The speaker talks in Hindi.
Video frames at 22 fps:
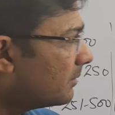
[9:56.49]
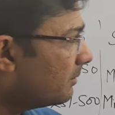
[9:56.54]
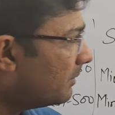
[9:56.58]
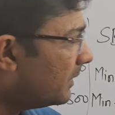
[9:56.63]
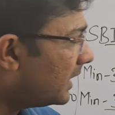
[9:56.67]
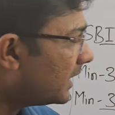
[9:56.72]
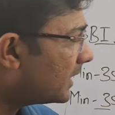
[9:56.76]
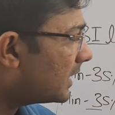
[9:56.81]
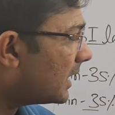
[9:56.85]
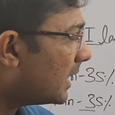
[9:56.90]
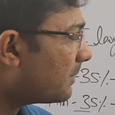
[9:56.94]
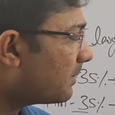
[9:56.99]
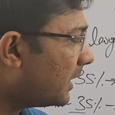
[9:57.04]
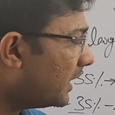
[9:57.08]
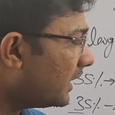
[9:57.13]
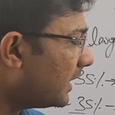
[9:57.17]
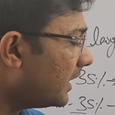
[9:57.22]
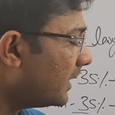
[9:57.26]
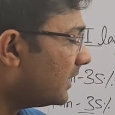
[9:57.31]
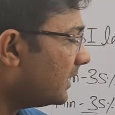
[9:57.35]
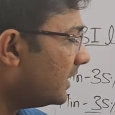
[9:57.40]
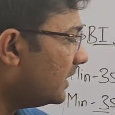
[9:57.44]
मिड कैप
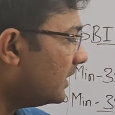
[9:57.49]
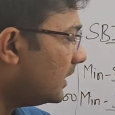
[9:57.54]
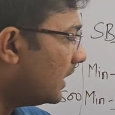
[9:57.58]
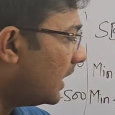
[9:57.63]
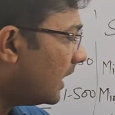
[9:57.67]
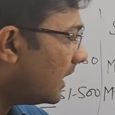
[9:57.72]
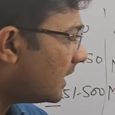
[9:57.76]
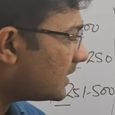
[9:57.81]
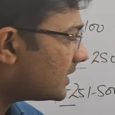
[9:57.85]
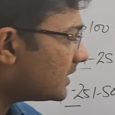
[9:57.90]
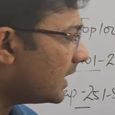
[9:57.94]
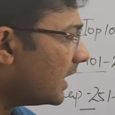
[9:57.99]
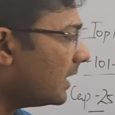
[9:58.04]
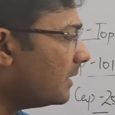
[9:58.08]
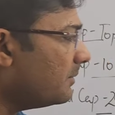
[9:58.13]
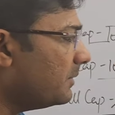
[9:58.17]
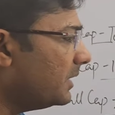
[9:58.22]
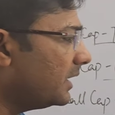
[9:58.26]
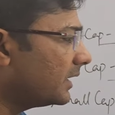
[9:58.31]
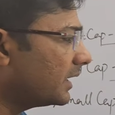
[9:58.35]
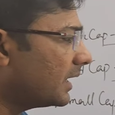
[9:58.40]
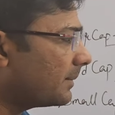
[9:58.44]
कैटेगरी लार्ज एंड
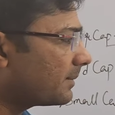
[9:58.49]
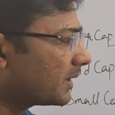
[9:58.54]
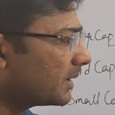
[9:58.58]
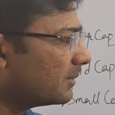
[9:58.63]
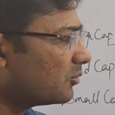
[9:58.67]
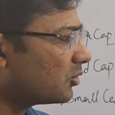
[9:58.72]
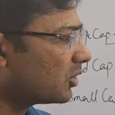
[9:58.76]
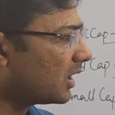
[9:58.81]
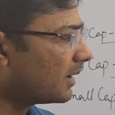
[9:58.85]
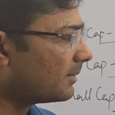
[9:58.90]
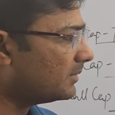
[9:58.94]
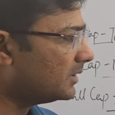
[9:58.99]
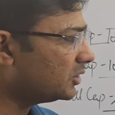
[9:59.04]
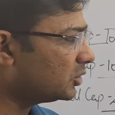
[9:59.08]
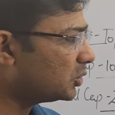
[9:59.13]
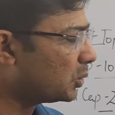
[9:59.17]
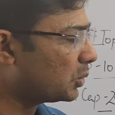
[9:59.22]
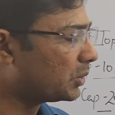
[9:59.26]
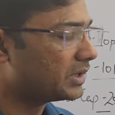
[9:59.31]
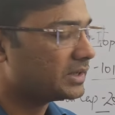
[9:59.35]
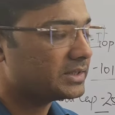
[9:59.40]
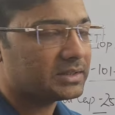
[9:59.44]
मिड कैप के मुकाबले
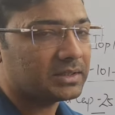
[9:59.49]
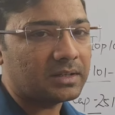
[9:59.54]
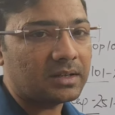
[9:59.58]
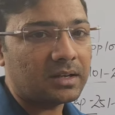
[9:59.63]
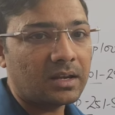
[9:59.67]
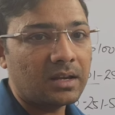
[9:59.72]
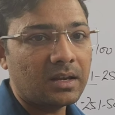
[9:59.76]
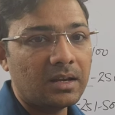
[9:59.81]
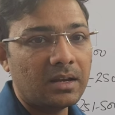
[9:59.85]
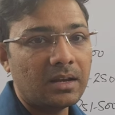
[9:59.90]
थोड़ी सी